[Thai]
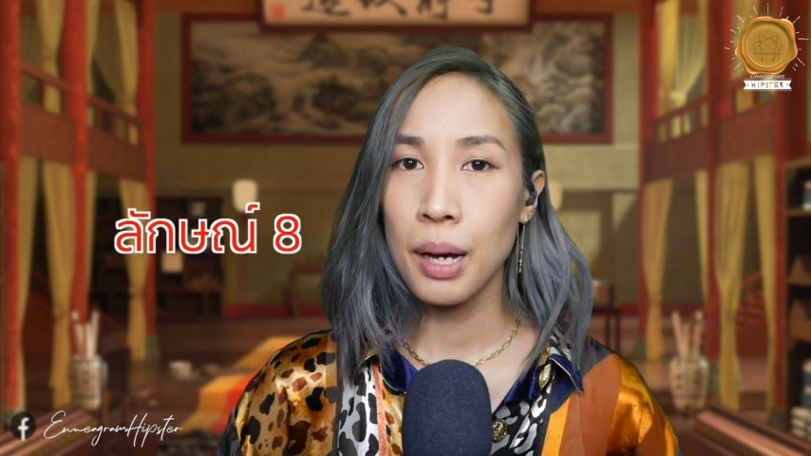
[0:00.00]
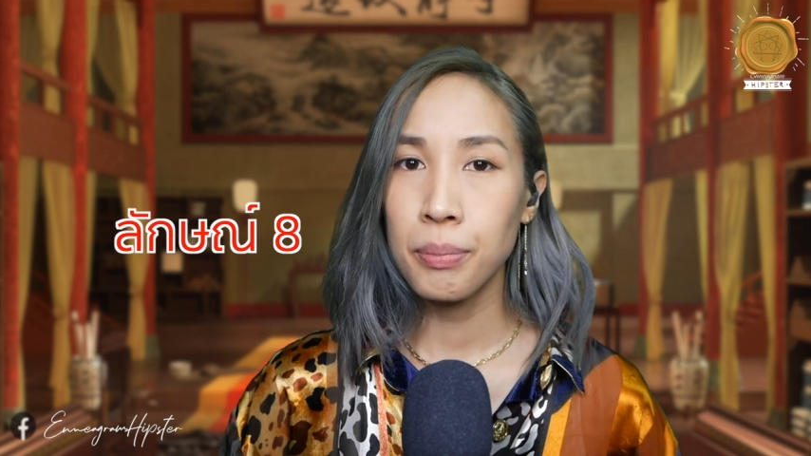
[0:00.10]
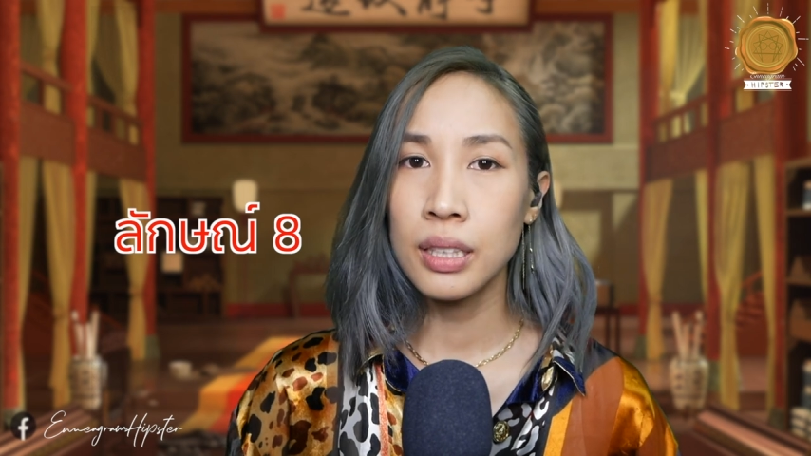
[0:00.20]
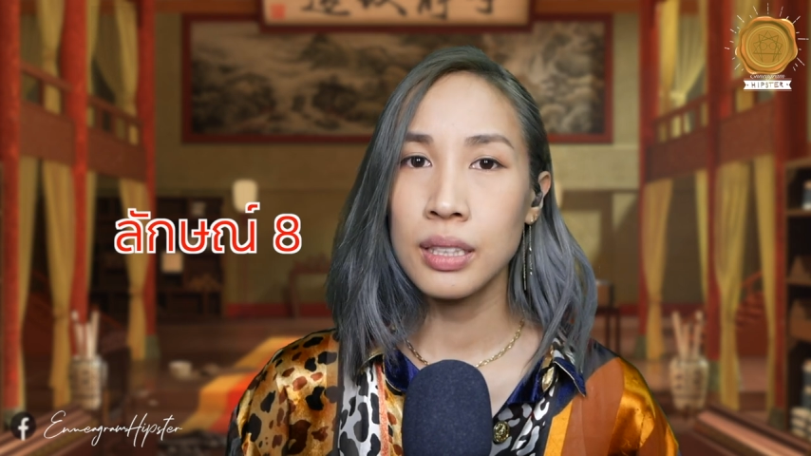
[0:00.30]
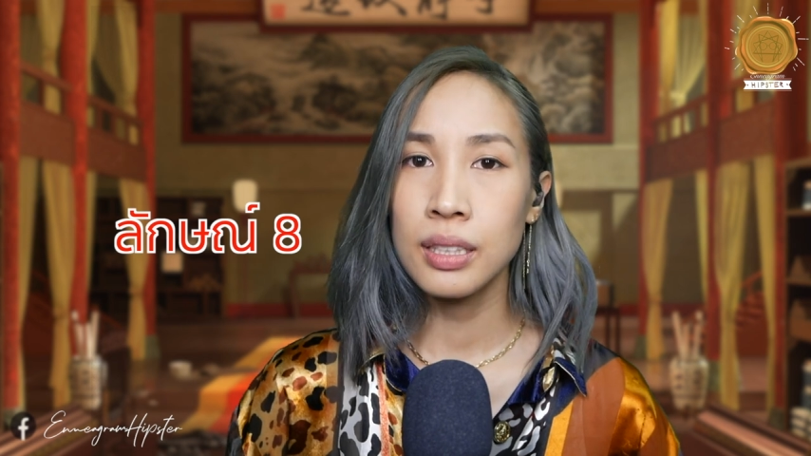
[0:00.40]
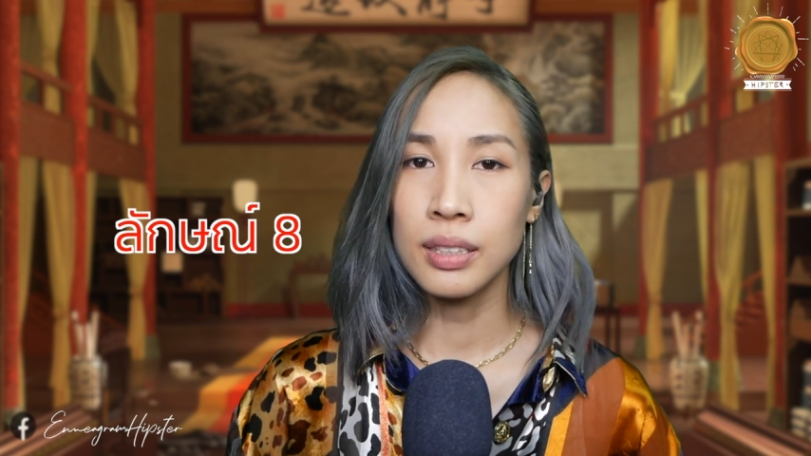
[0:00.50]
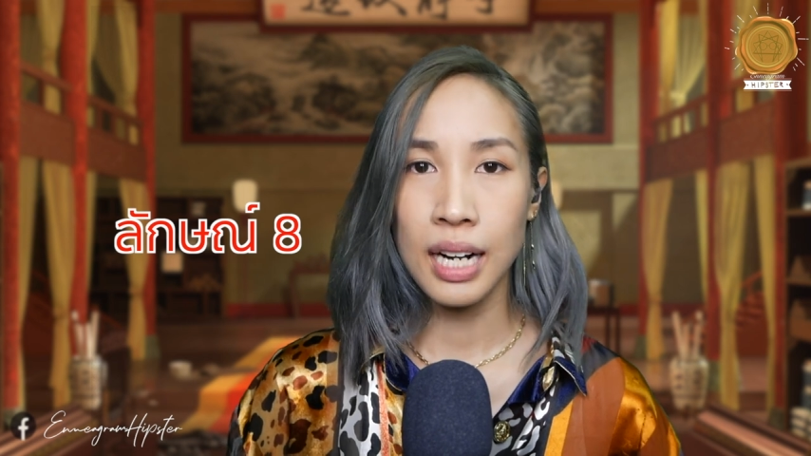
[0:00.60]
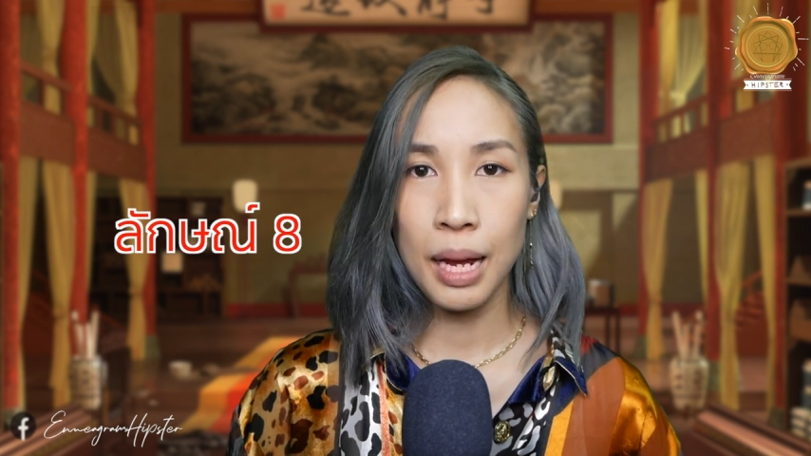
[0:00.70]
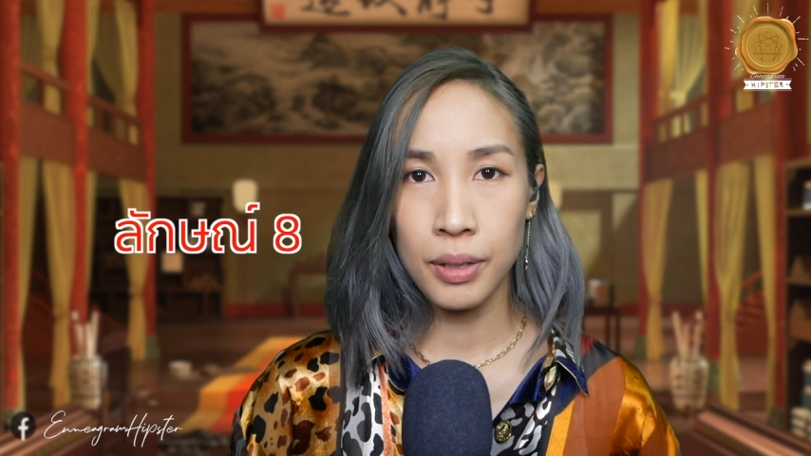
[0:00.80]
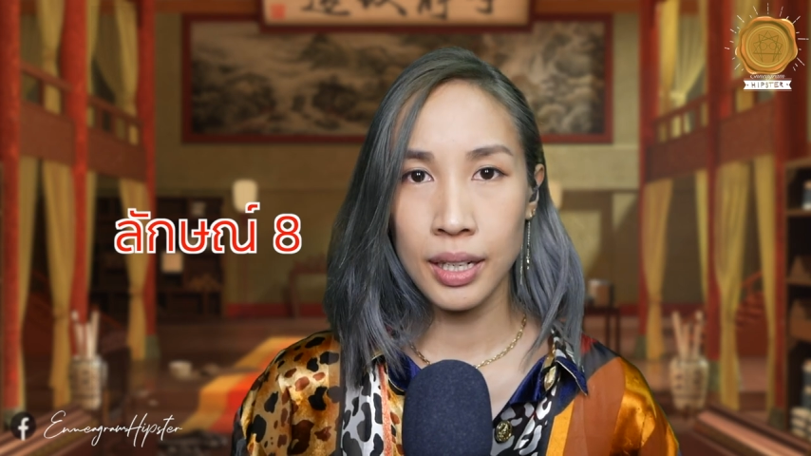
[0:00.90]
ราบรื่น
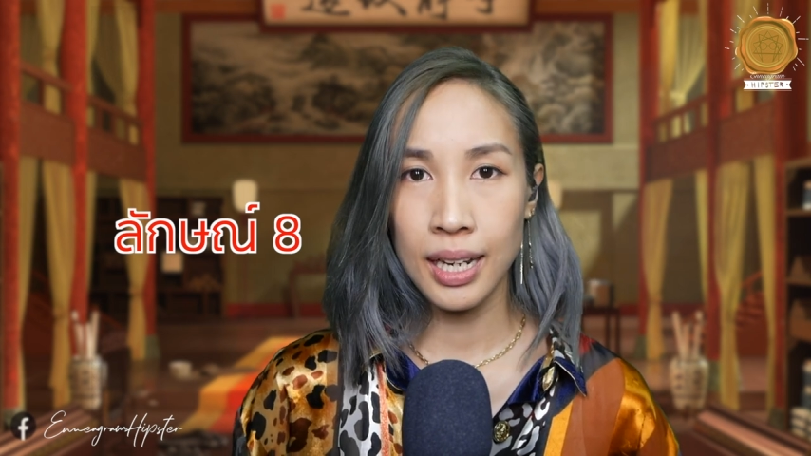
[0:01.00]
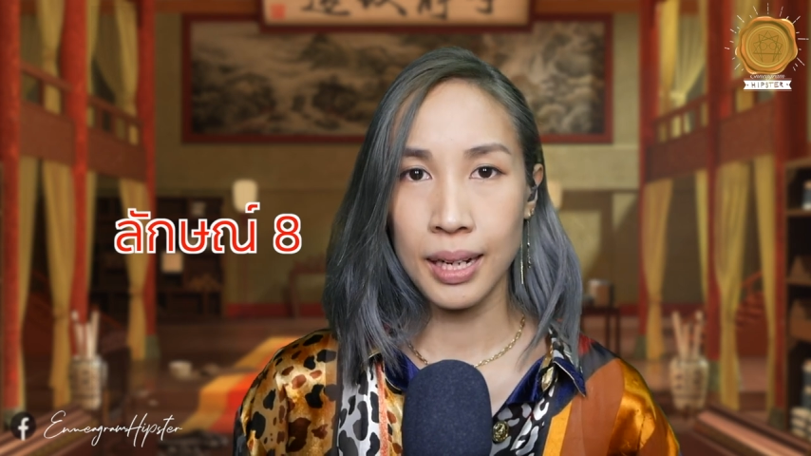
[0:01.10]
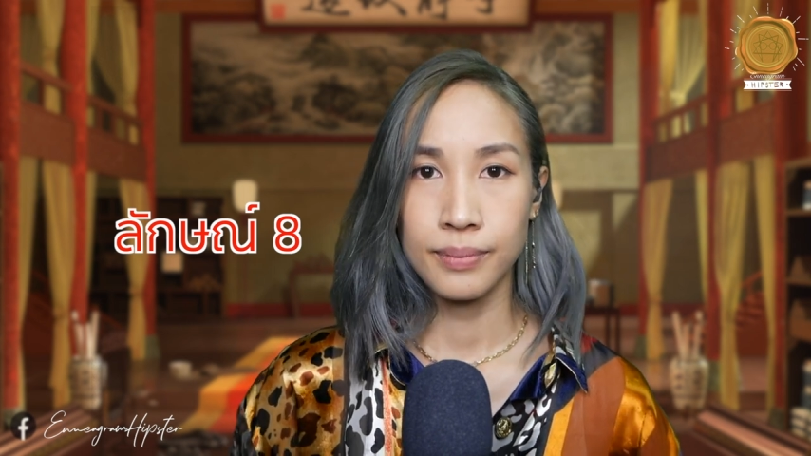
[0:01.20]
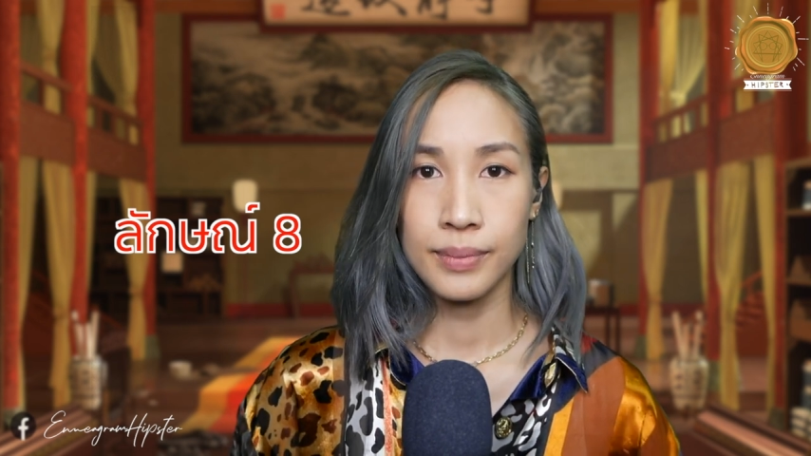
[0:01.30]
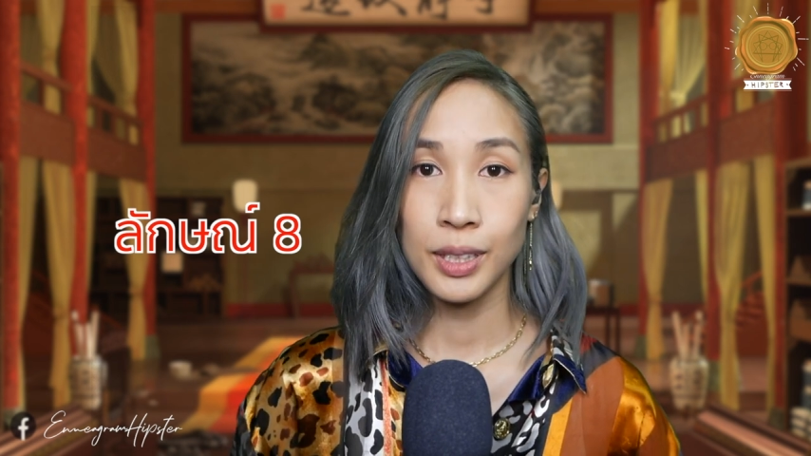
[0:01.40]
ราบเรียบ